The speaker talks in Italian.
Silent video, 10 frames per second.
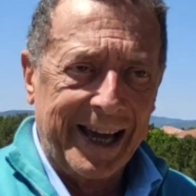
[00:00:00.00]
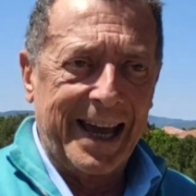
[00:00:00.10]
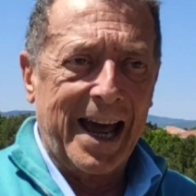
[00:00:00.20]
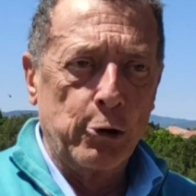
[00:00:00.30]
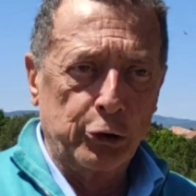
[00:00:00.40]

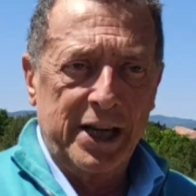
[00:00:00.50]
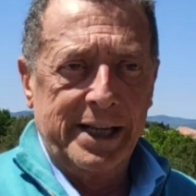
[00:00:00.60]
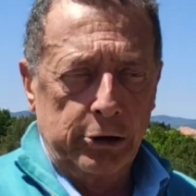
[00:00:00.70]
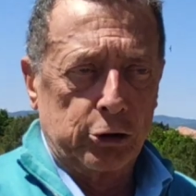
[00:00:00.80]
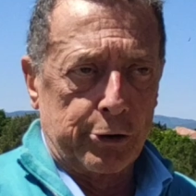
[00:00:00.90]
che hanno
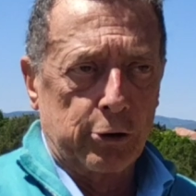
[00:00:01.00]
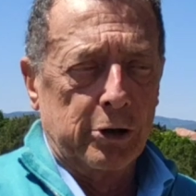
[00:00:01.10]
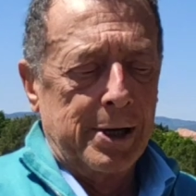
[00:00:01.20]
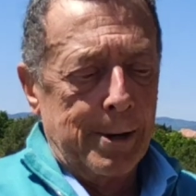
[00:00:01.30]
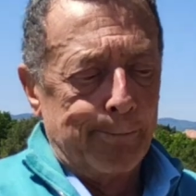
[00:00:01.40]

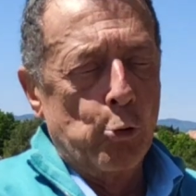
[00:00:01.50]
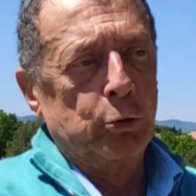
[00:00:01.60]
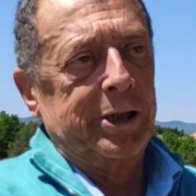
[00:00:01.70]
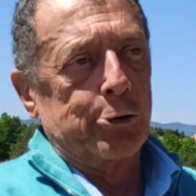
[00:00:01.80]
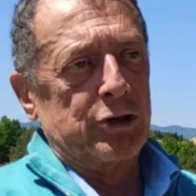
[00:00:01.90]
dentro
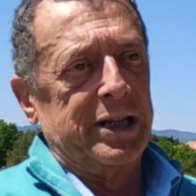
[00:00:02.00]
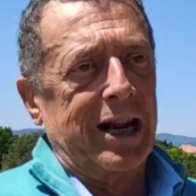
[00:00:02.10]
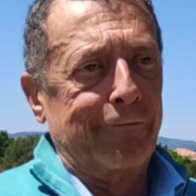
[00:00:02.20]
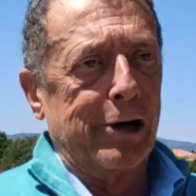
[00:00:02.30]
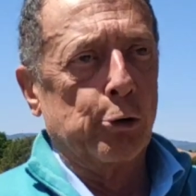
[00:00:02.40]
puntano sì
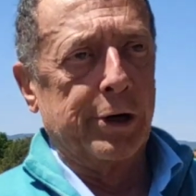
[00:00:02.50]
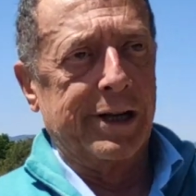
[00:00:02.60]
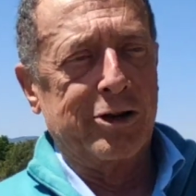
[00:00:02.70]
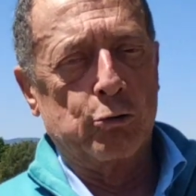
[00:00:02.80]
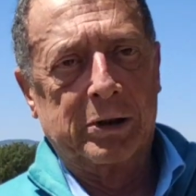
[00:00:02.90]
al valore
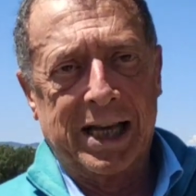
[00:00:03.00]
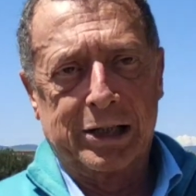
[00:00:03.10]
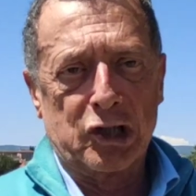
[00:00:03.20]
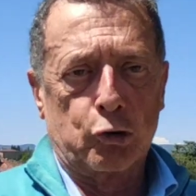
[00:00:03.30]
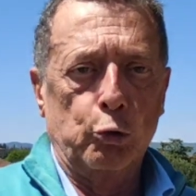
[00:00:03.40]
del
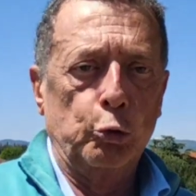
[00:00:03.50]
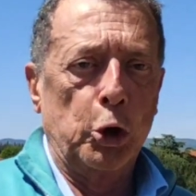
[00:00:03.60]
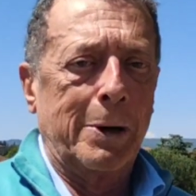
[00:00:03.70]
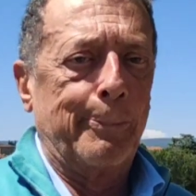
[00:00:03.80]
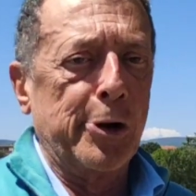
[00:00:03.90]
risultato
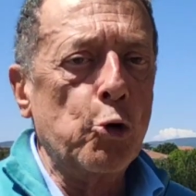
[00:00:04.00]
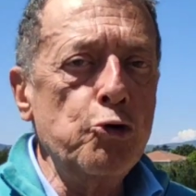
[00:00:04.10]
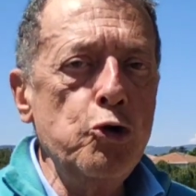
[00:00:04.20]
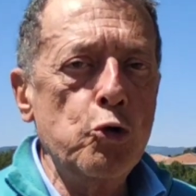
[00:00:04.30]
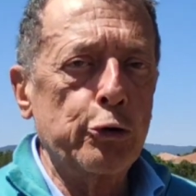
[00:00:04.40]
assoluto, ma poi
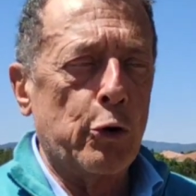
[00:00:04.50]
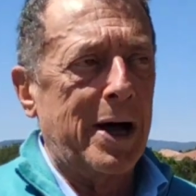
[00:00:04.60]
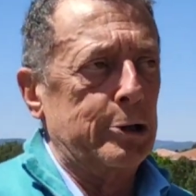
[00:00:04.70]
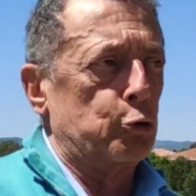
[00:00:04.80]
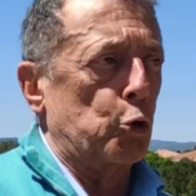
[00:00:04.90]
ognuno
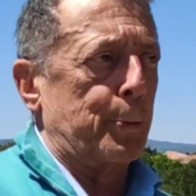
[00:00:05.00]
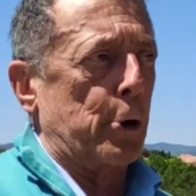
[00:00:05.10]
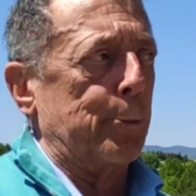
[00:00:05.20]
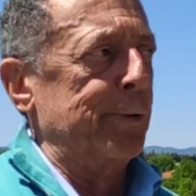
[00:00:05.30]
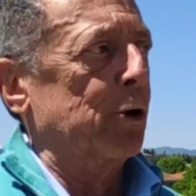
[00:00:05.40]
ha il suo
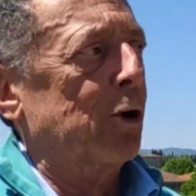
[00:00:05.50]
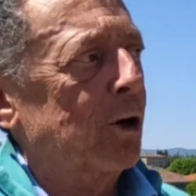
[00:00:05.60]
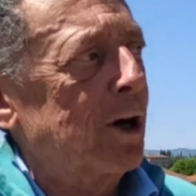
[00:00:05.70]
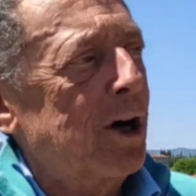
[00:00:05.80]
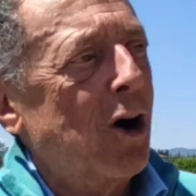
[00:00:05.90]

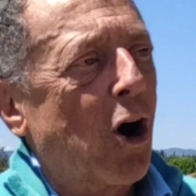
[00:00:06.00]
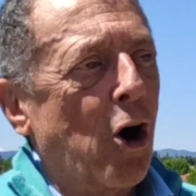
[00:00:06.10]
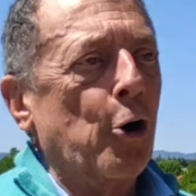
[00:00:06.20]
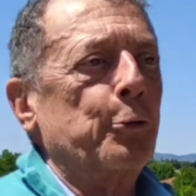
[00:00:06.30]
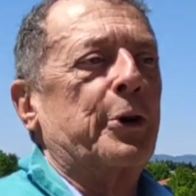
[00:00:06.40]
proprio
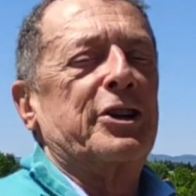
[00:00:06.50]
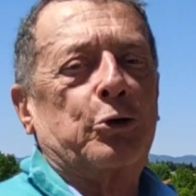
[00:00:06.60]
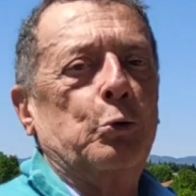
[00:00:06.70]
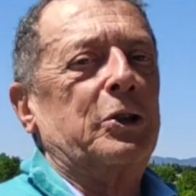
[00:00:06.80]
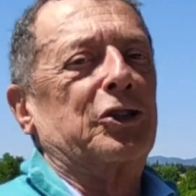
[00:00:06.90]
own
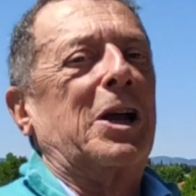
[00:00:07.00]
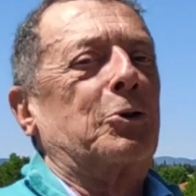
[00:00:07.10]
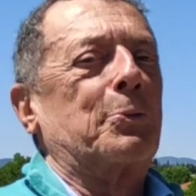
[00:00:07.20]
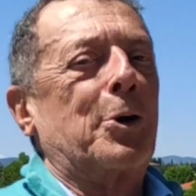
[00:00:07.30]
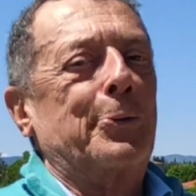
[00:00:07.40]
results, cioè
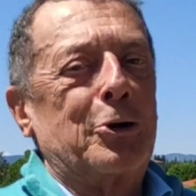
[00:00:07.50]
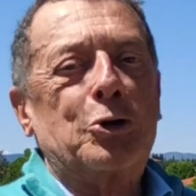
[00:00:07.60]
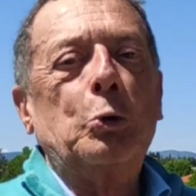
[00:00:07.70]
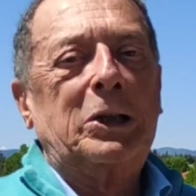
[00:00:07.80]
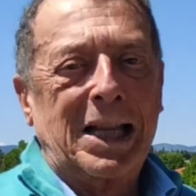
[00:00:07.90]
il suo proprio
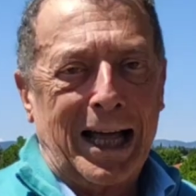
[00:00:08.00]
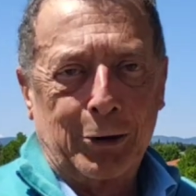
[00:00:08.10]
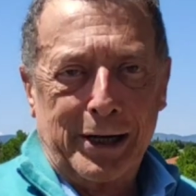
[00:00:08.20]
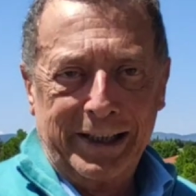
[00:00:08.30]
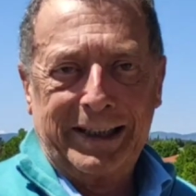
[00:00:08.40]

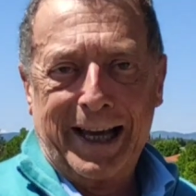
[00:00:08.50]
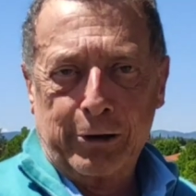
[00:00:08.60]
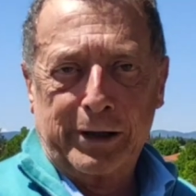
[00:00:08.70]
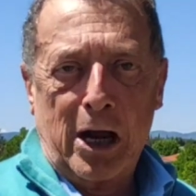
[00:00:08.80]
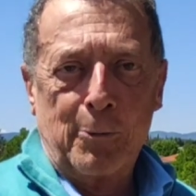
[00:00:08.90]
risultato
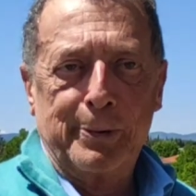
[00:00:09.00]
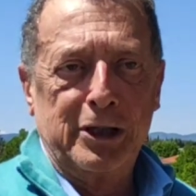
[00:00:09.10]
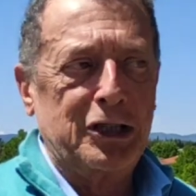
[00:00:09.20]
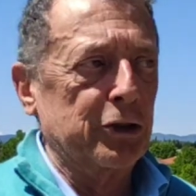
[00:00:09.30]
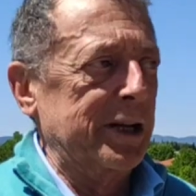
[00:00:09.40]
all'interno della
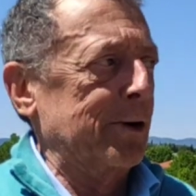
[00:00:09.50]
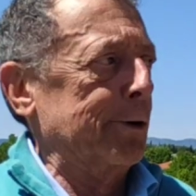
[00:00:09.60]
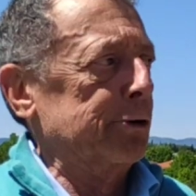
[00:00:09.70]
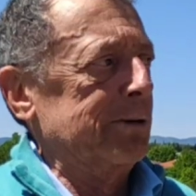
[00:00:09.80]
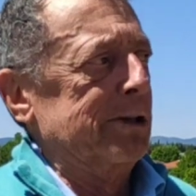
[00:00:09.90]
competizione è
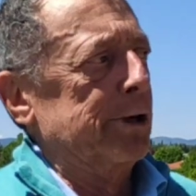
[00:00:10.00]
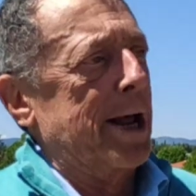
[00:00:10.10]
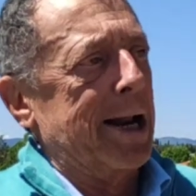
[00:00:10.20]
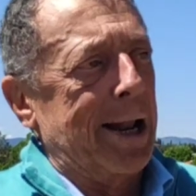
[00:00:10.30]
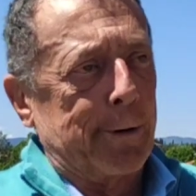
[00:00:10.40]
quello di
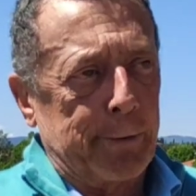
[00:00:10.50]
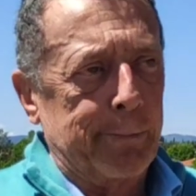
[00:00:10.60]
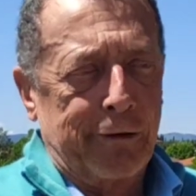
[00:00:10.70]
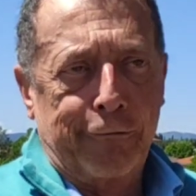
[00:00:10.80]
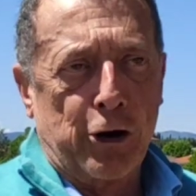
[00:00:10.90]
migliorare la
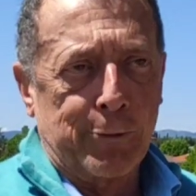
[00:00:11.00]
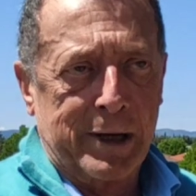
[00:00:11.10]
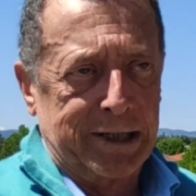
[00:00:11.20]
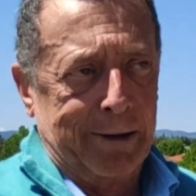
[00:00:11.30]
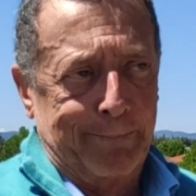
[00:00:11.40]
propria
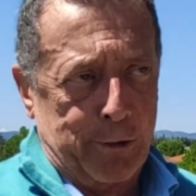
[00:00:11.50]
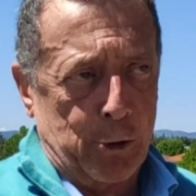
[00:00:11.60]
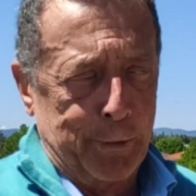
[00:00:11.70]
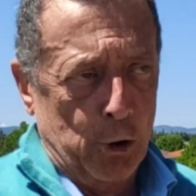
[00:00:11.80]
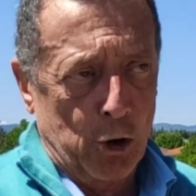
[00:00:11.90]
performance,
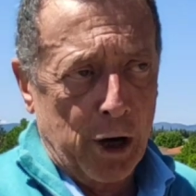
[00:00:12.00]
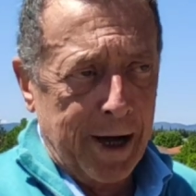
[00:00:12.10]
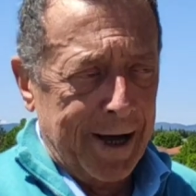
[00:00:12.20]
proprio,